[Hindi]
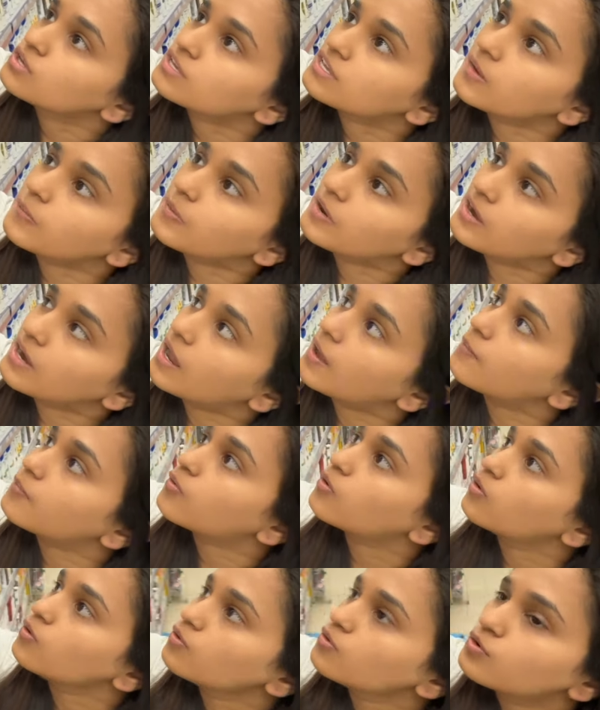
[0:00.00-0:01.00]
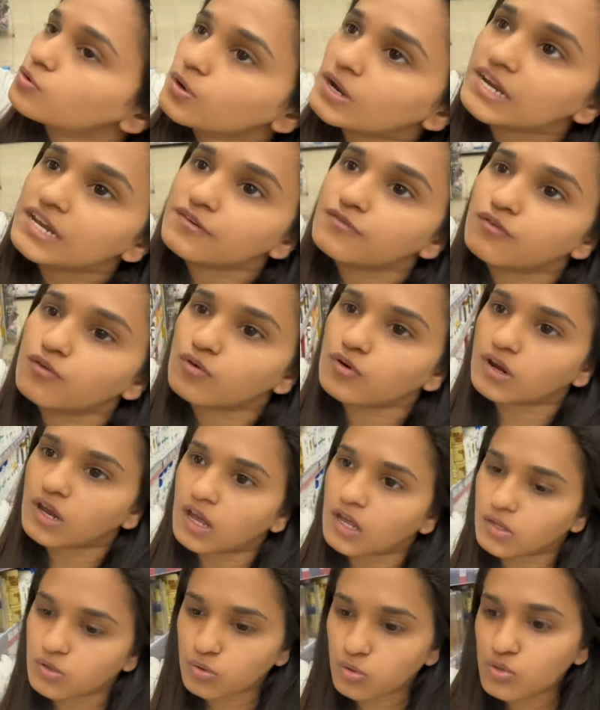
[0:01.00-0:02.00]
ये मिल रहा है आपको टू एटी फोर
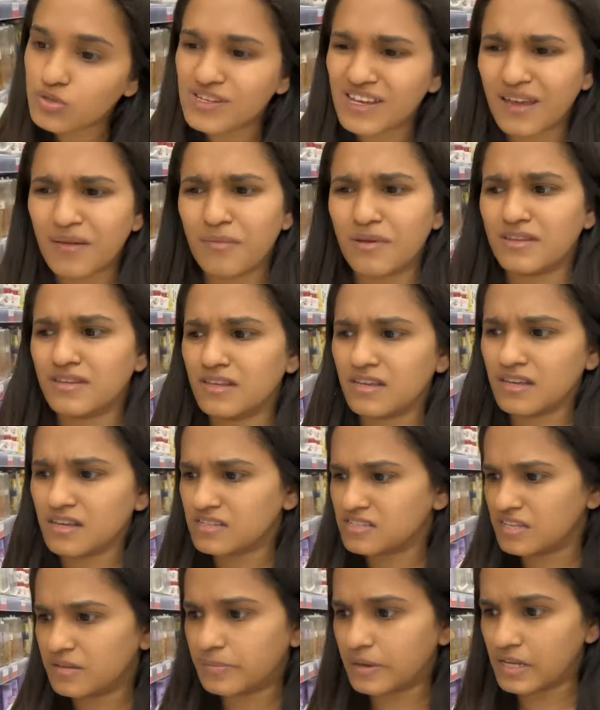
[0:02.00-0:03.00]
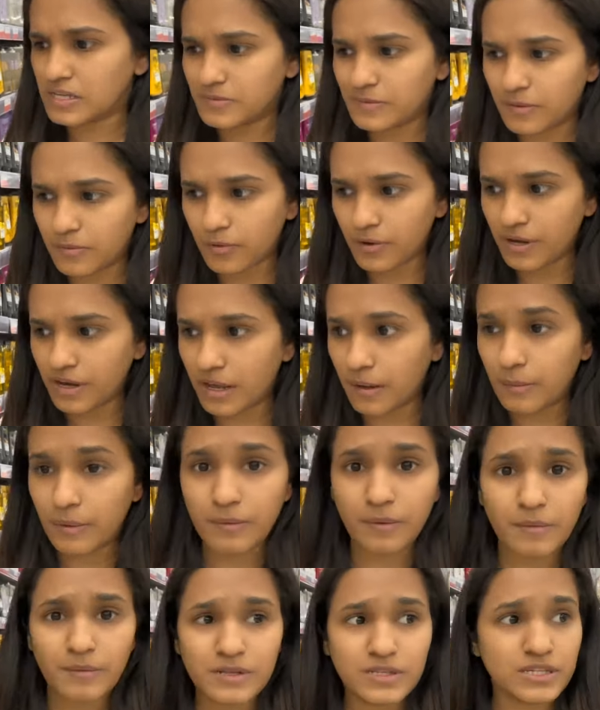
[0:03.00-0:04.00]
का तो सेम आई थिंक इसी प्राइस में आपको इंडिया में
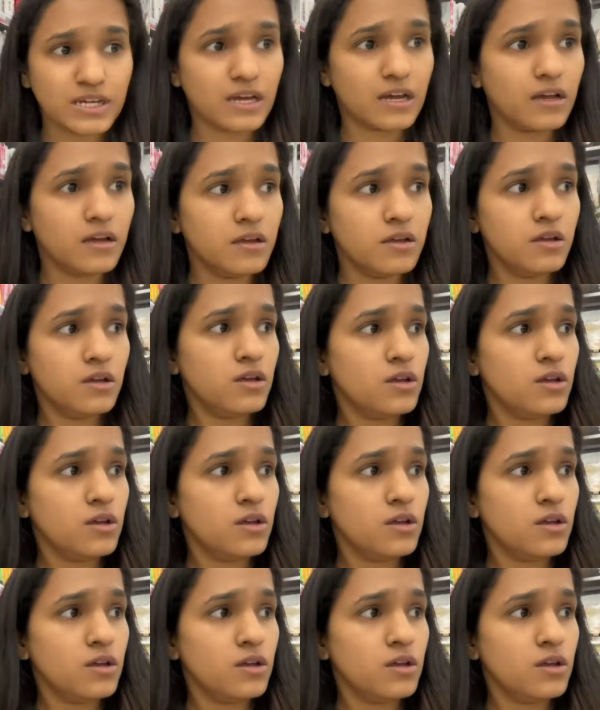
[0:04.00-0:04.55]
भी मिल जाएगा